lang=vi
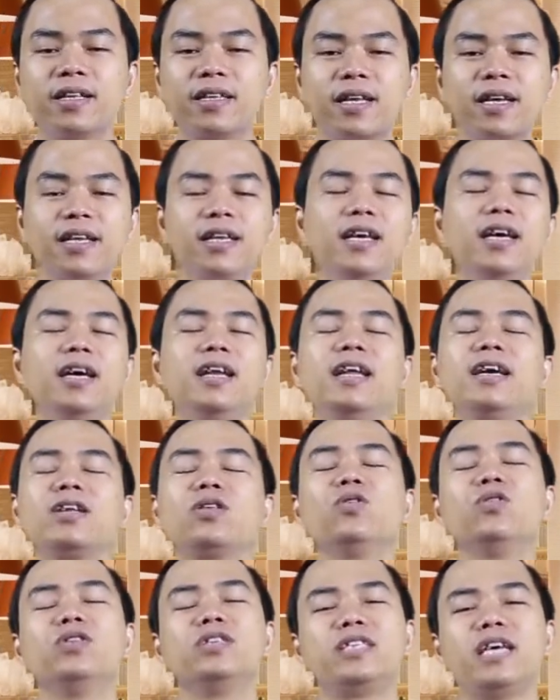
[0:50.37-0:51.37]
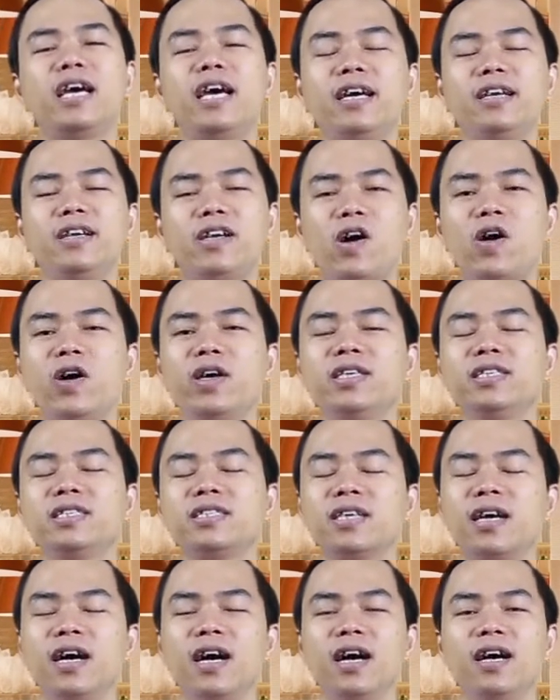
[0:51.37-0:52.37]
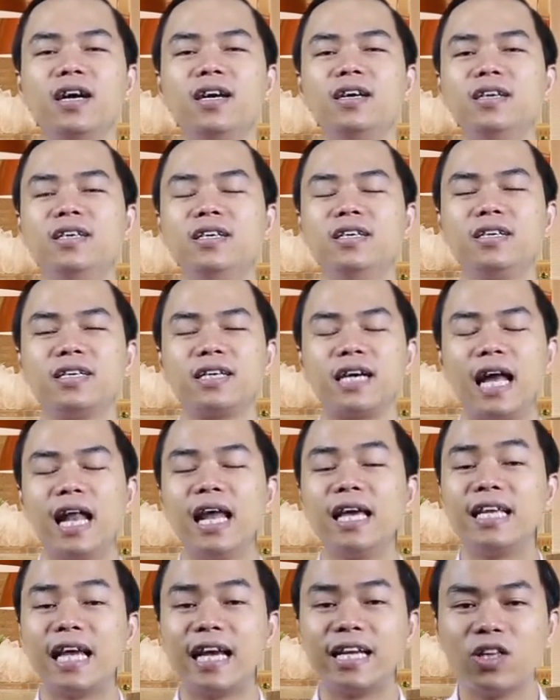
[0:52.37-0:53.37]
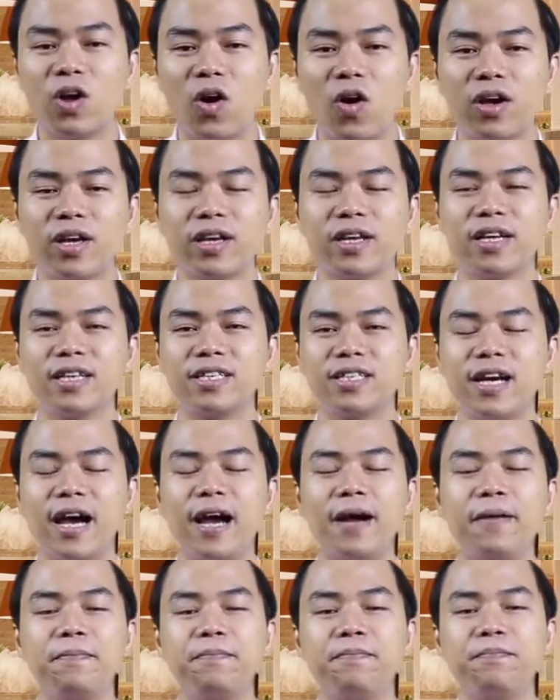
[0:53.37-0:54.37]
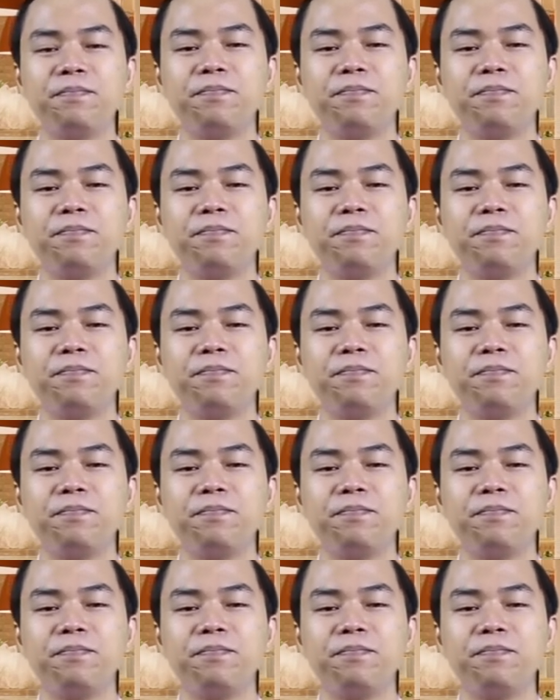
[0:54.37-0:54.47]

tất nhiên là tôi sẽ nói à, khá là nhanh thôi được chưa ạ